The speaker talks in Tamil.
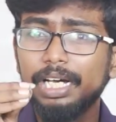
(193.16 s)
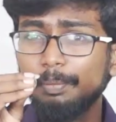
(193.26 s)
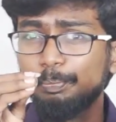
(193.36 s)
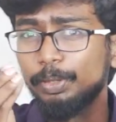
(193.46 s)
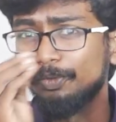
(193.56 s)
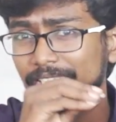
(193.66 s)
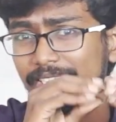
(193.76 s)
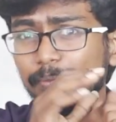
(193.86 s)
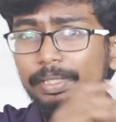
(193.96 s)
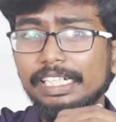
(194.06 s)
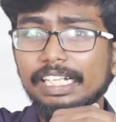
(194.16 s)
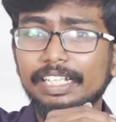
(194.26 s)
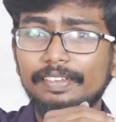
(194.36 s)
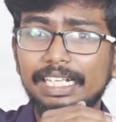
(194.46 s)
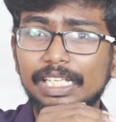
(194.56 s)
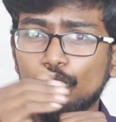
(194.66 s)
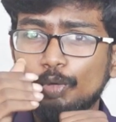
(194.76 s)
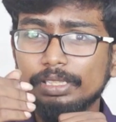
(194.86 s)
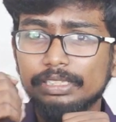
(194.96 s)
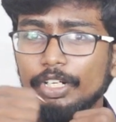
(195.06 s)
அப்போ ஃபஸ்ட்டு பண்ணிட்டு இருந்த வேலையை
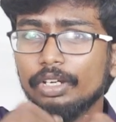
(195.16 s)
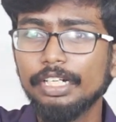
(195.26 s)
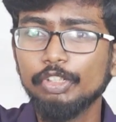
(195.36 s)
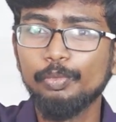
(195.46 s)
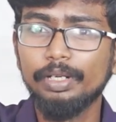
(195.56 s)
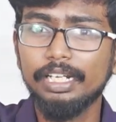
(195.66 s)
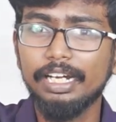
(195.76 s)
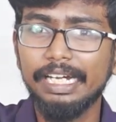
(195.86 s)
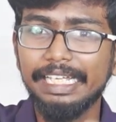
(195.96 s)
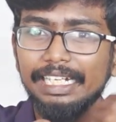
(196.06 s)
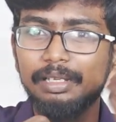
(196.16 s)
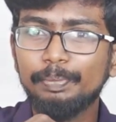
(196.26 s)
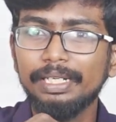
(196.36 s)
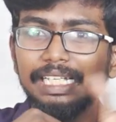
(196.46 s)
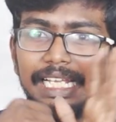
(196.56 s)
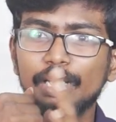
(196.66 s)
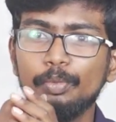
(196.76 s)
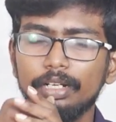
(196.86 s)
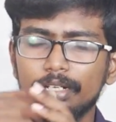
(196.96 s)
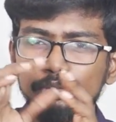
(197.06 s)
ஹோம் மினிஸ்டர் இன்னும் கண்டினியூ பண்ணுறாருன்னு நினைக்கிறேன் பெண்கள் எங்கே
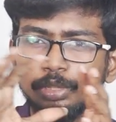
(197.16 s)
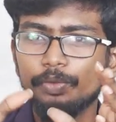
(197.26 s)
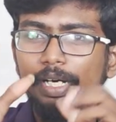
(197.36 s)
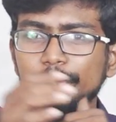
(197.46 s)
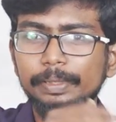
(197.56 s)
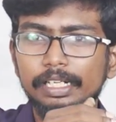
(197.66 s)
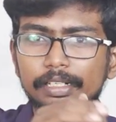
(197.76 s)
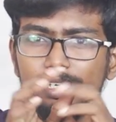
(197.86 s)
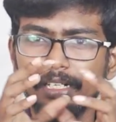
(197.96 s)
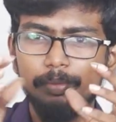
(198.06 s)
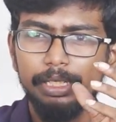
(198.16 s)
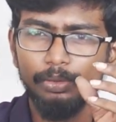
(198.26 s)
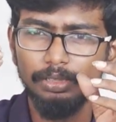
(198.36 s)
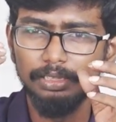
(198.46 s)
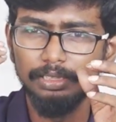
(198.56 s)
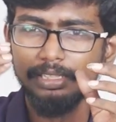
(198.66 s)
போகிறாருன்னு சொல்லிட்டு வாட்ச் பண்ணிட்டு இருக்காங்கன்ற மாதிரி ஒரு